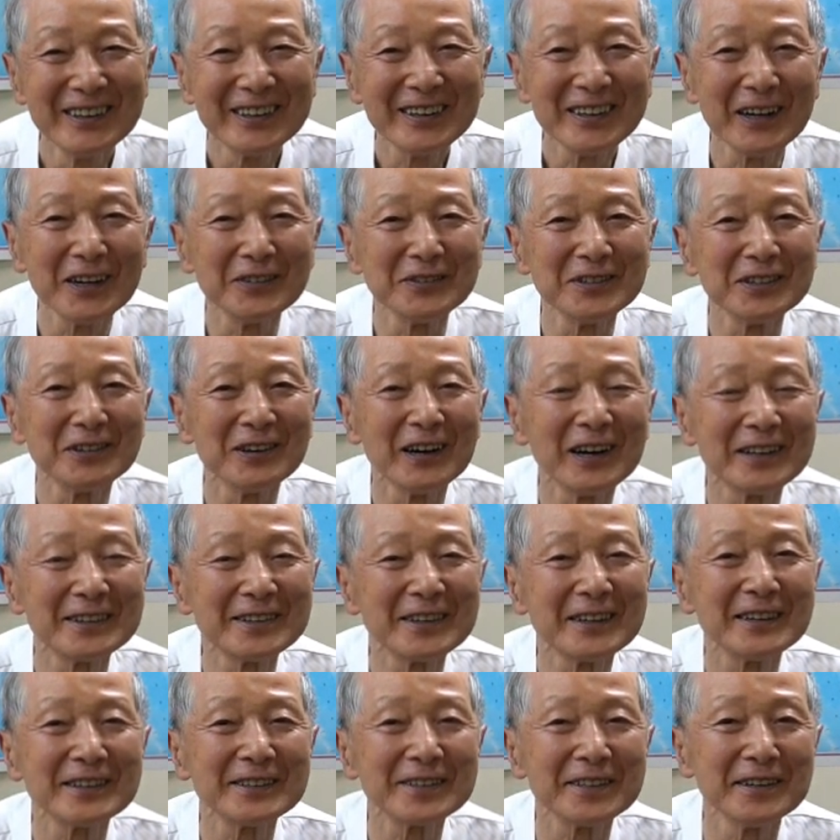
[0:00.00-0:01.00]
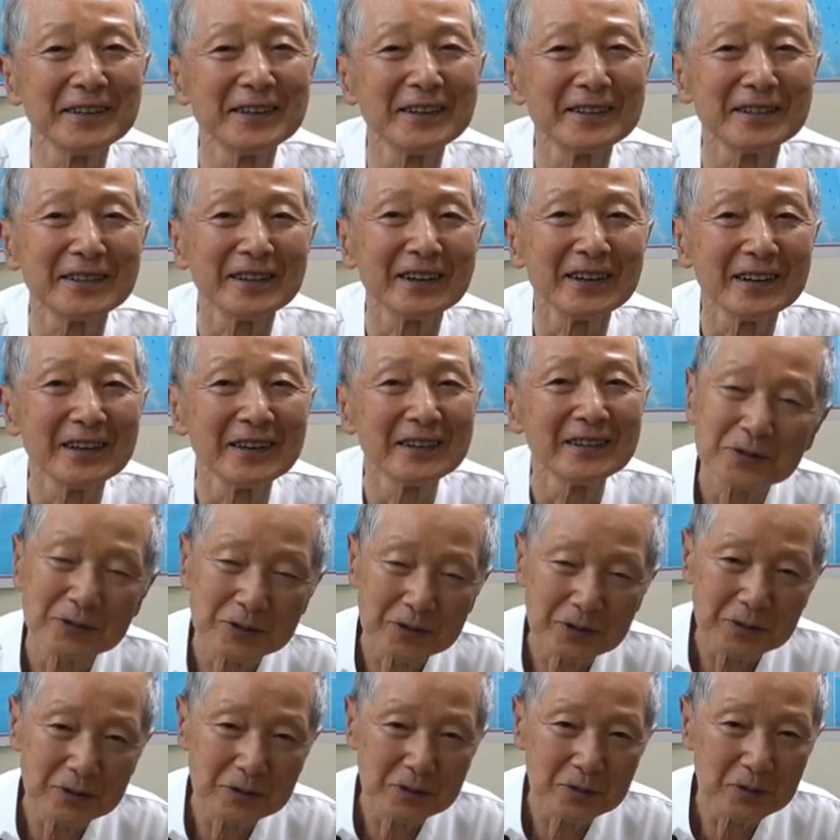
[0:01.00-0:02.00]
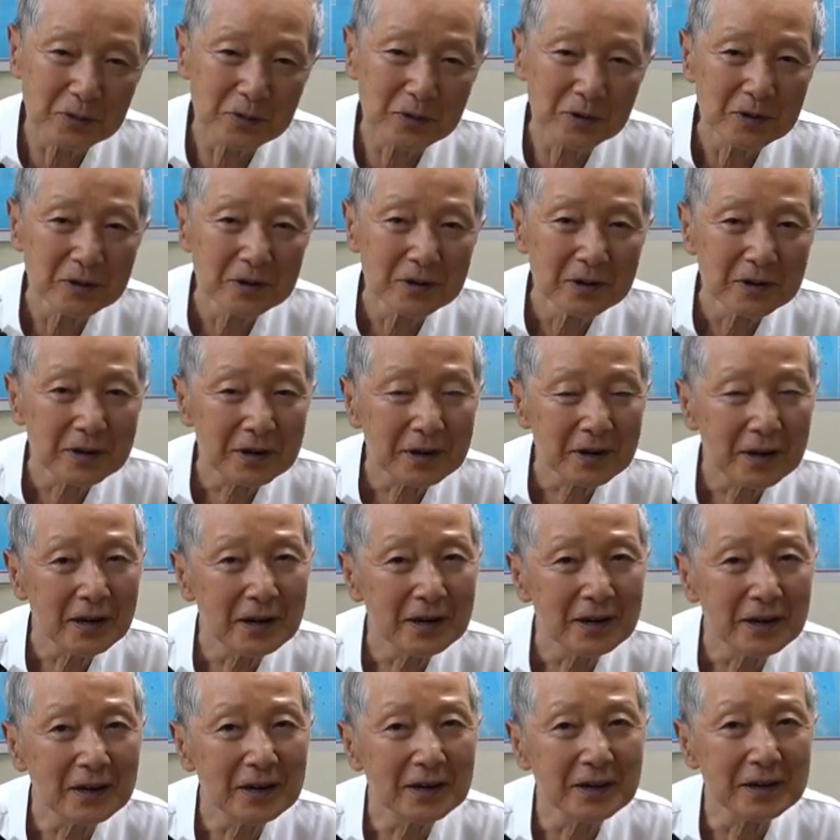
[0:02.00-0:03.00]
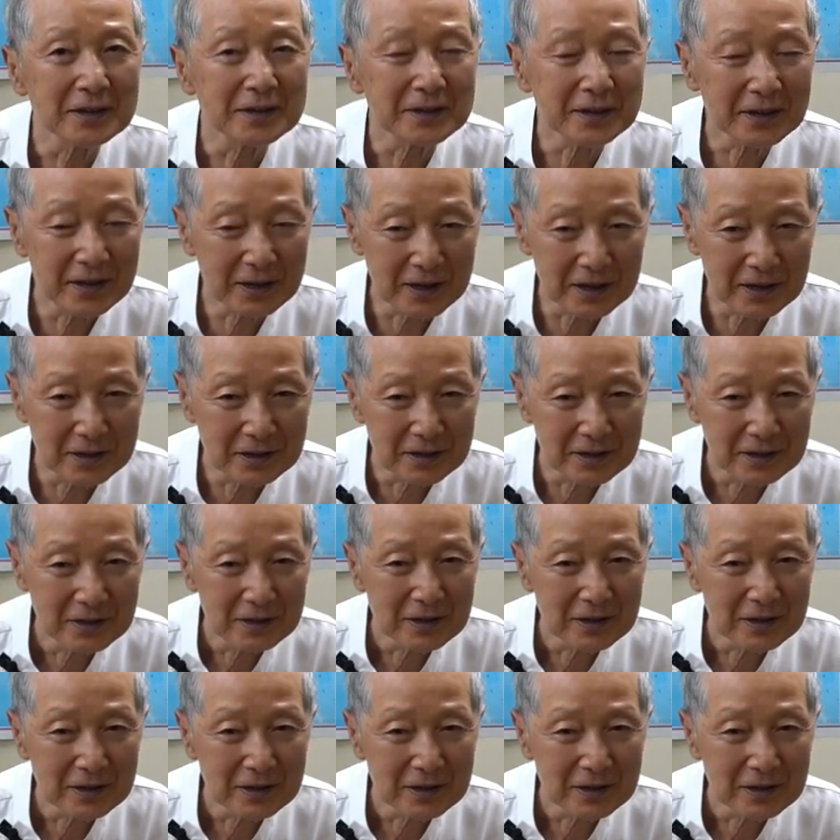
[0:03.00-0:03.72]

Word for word: 神の働きなんでねそれをこう考えて